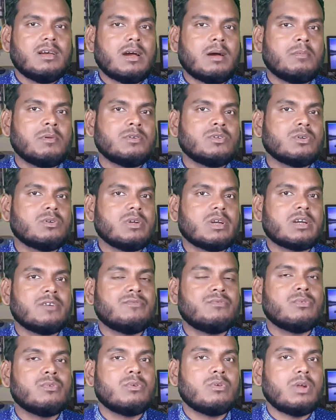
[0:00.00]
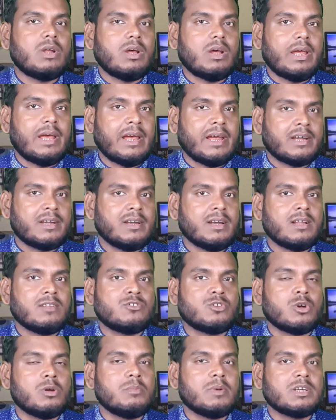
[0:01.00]
আমরা যখন একটা ফোন একটা না
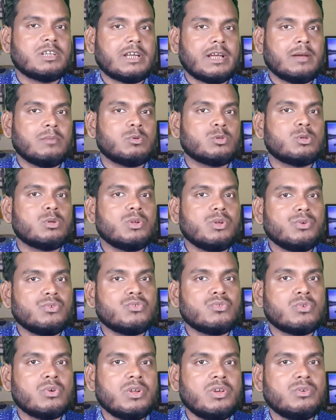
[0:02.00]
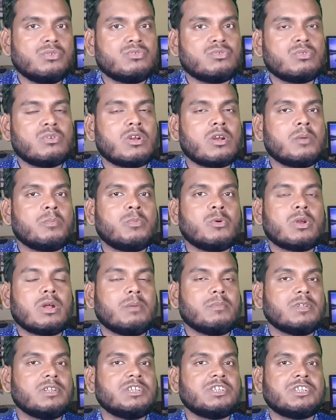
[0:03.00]
ছয় মাস এক বছর ইউজ করি ইউজ করার পর
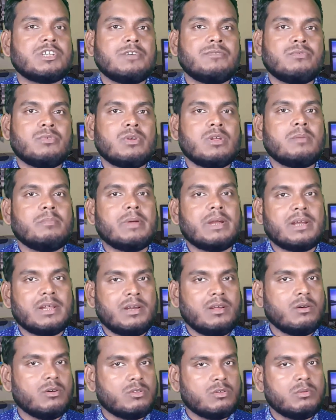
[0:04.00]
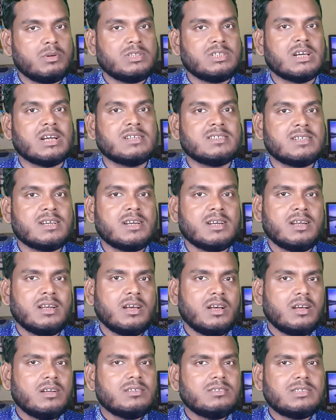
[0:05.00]
আমাদের সেই ফোনের ব্যাটারি অথবা চার্জার
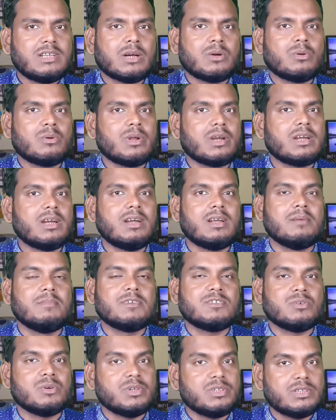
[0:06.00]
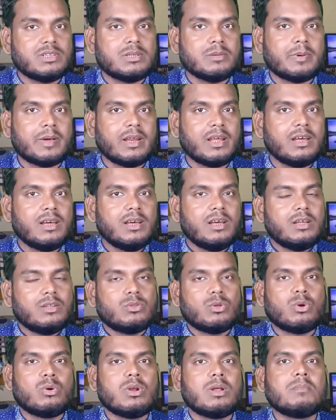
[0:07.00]
যে কোনো একটা ড্যামেজ হয়ে যেতে পারে
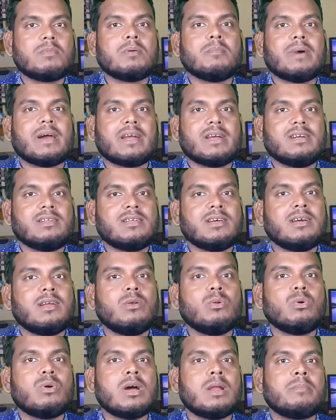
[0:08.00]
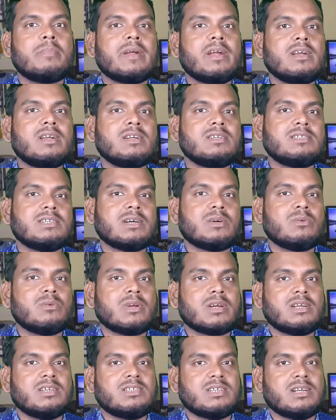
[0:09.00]
তখন আমরা মার্কেট থেকে লোকাল ব্র্যান্ডের যে কোনো
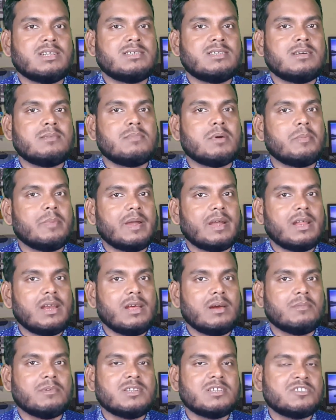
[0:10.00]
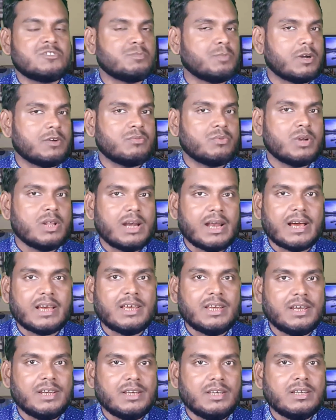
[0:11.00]
একটা চার্জার বা ব্যাটারি আমাদের স্মার্টফোনে
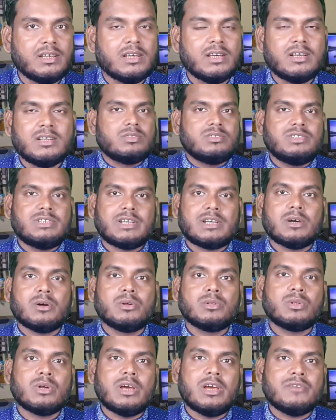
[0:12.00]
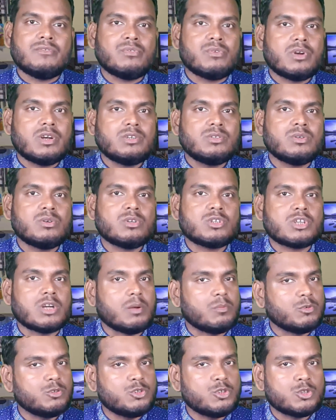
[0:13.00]
লাগিয়ে নিই যেটা হয়তো এই ফোনের জন্য
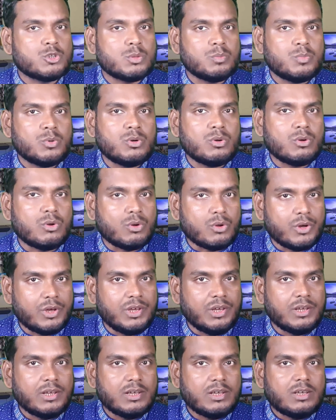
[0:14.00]
সামঞ্জস্যপূর্ণ নয়